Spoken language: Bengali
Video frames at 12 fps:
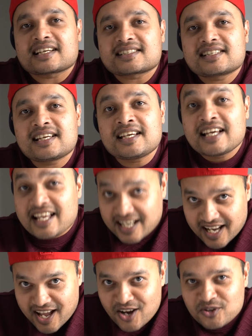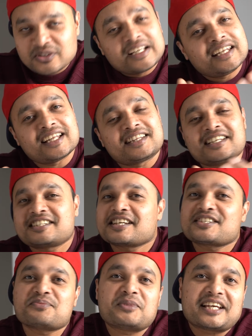আছে নাও লেট দ্য
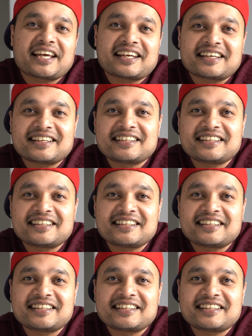টেস্ট বিগিন